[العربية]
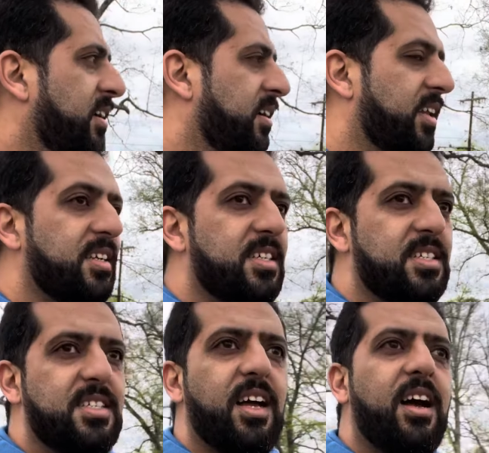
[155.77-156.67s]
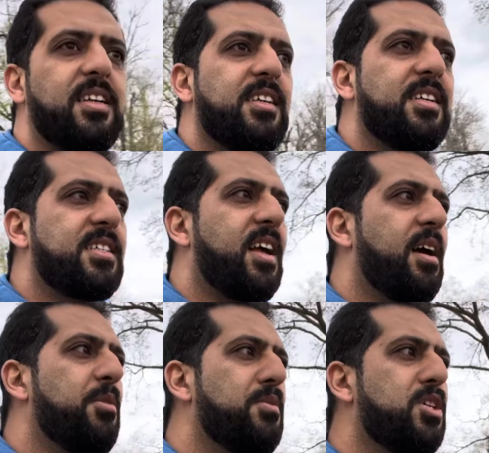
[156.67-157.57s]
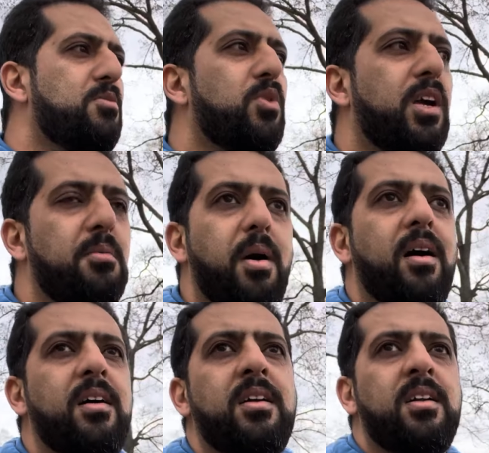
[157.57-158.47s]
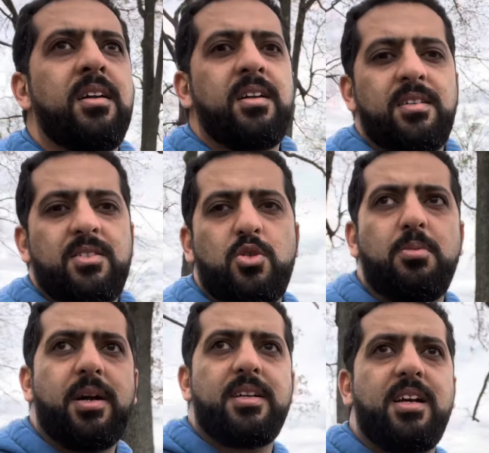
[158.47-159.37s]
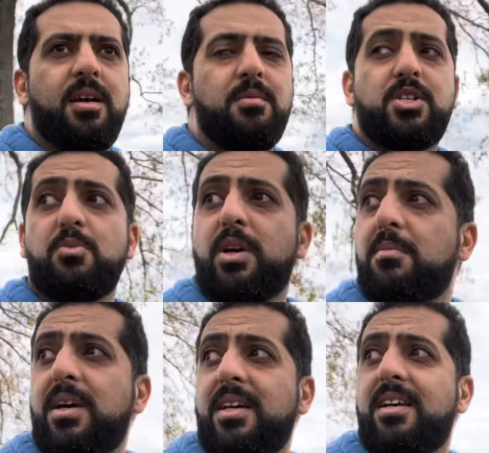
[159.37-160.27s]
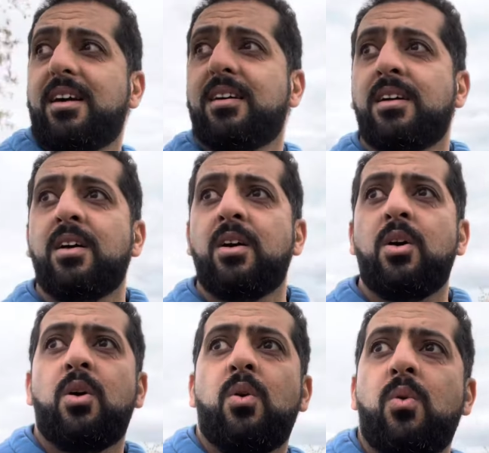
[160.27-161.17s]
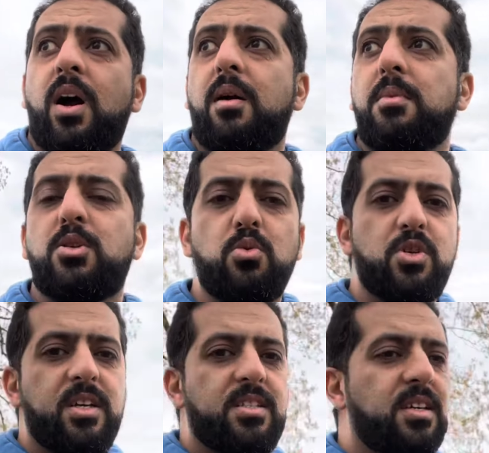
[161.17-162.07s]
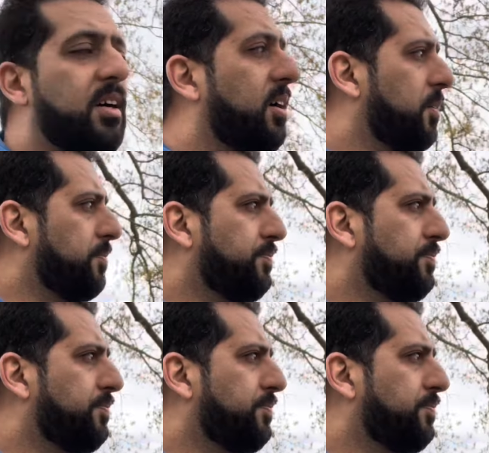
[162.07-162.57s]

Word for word: الهضره ديال الزنقه ديال الناس الخايبين ماشي مهمه شنو المعنى ديالها ماشي مهمه هي واخا ما تكونش كت